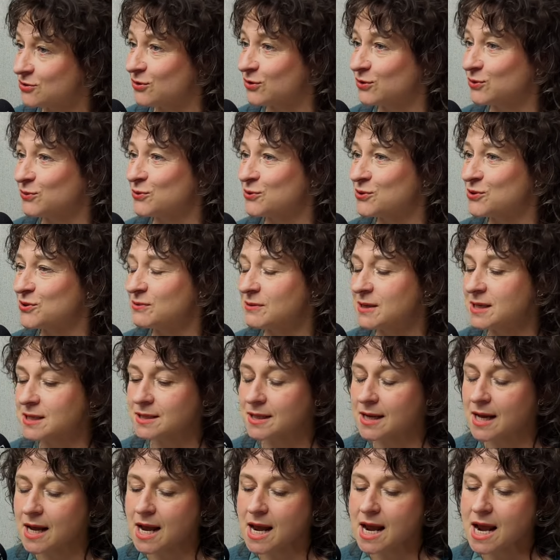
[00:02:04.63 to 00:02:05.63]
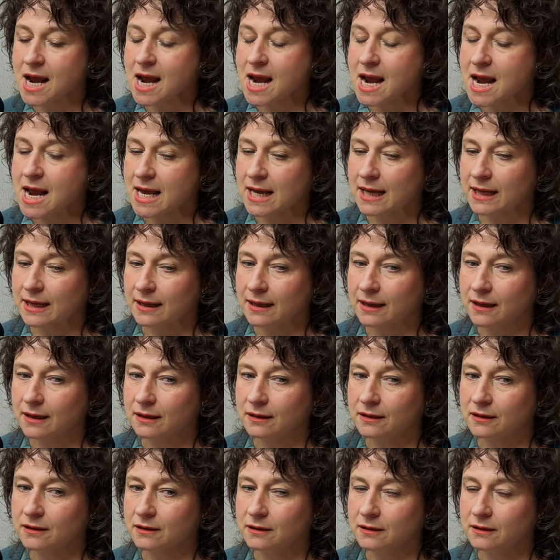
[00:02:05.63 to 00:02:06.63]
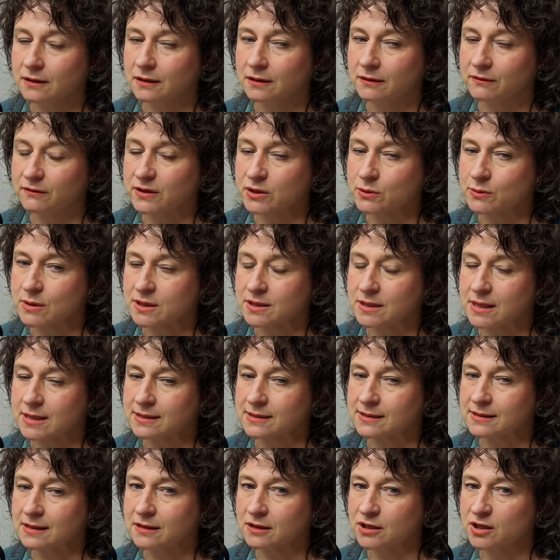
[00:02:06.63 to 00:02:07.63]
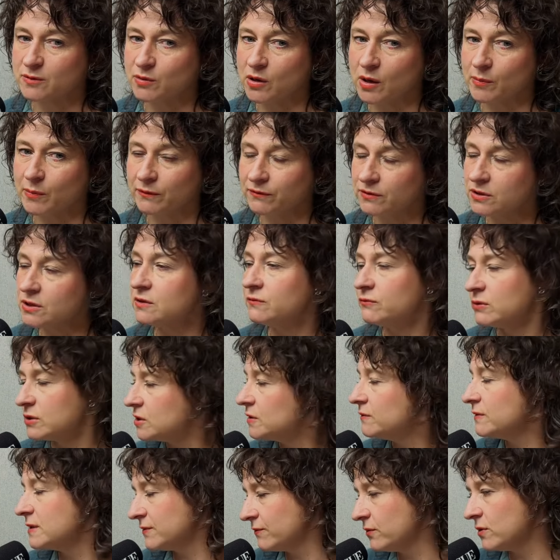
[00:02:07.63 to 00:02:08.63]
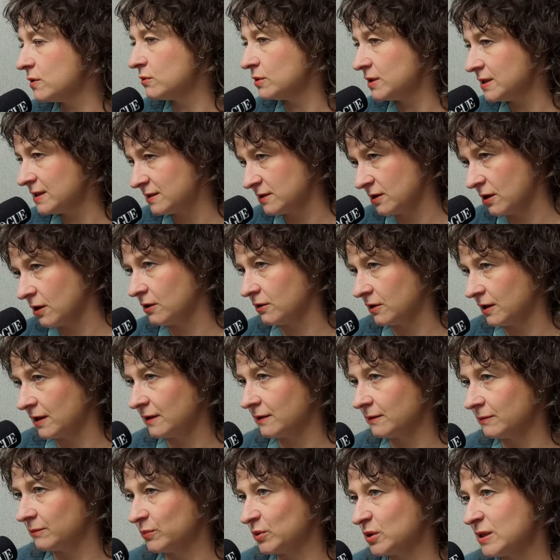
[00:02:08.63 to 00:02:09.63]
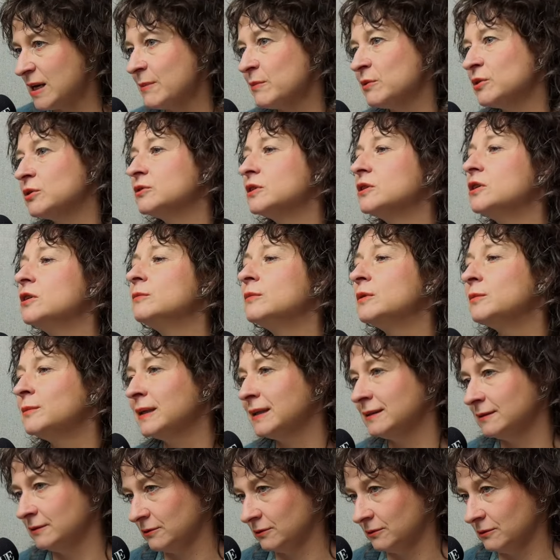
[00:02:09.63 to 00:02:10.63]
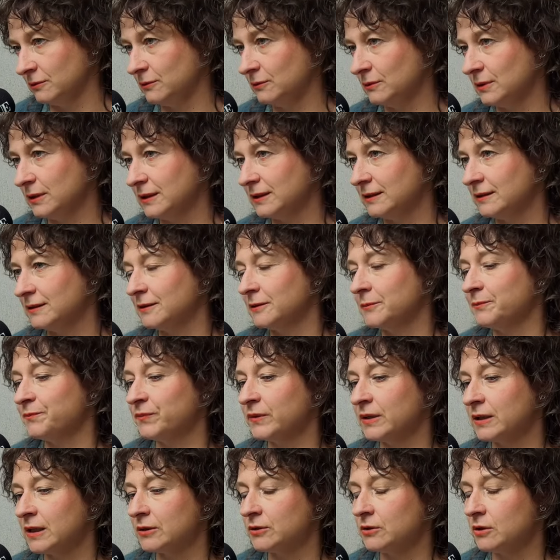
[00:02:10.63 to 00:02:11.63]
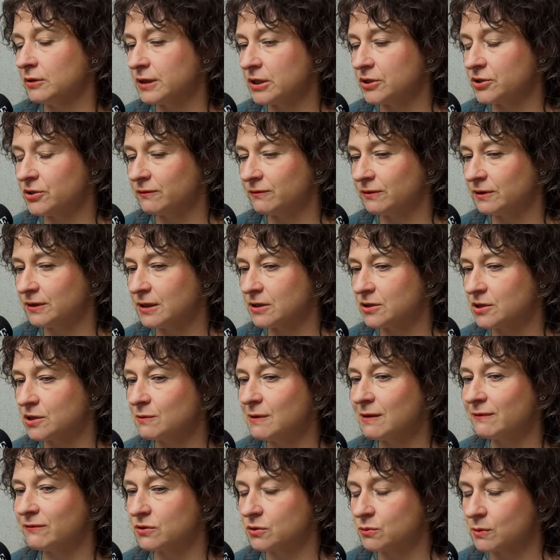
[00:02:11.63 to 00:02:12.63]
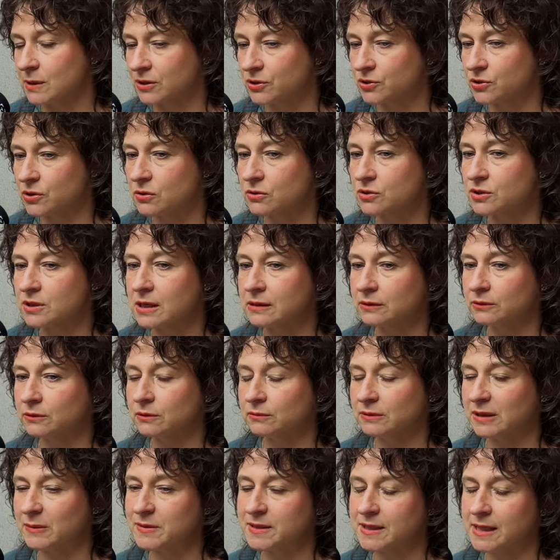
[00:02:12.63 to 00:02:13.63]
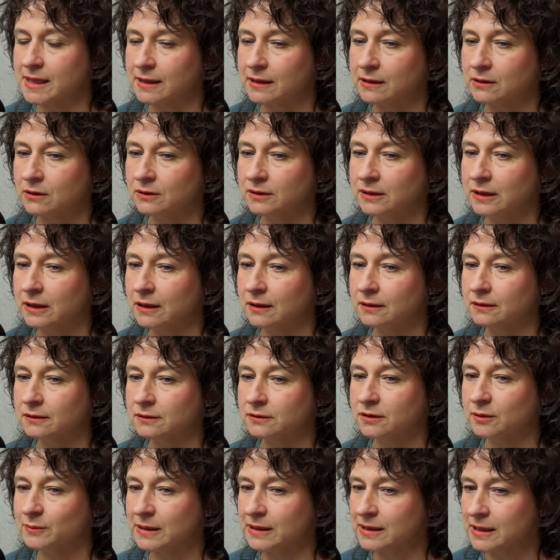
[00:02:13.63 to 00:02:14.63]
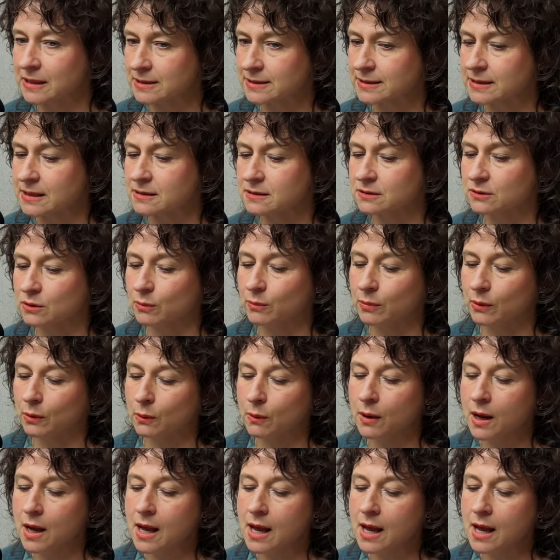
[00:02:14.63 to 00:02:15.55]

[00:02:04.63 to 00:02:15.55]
je odłożyłaś y, i weszłaś na scenę, żeby żeby opowiedzieć właściwie swoją historię, przynajmniej do tego momentu, kiedy ona się wydarzyła. Wyszła książka, którą napisała Karolina e, Domagalska z tobą,